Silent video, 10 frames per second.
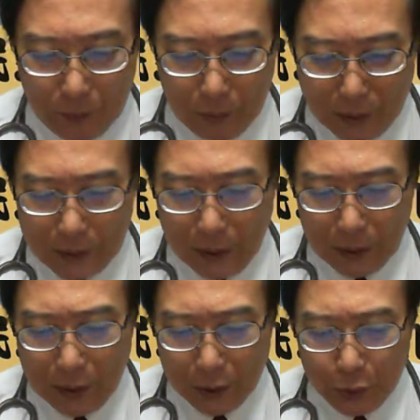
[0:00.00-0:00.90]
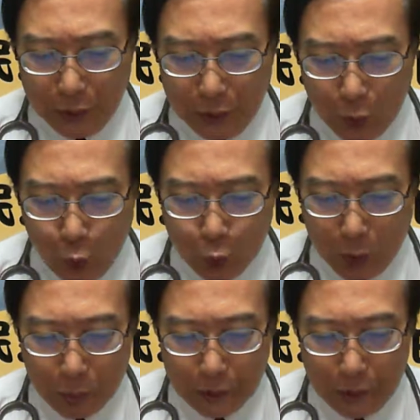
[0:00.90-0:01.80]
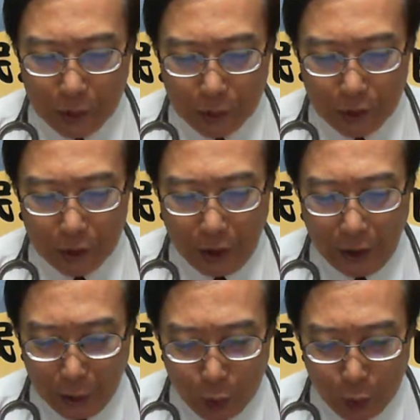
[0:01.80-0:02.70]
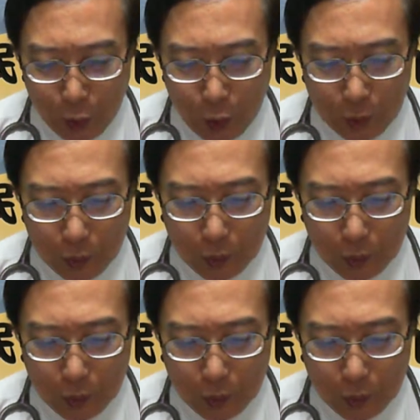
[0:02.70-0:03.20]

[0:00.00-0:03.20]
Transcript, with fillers: 咱知影大巨蛋的五大问题，就是建筑量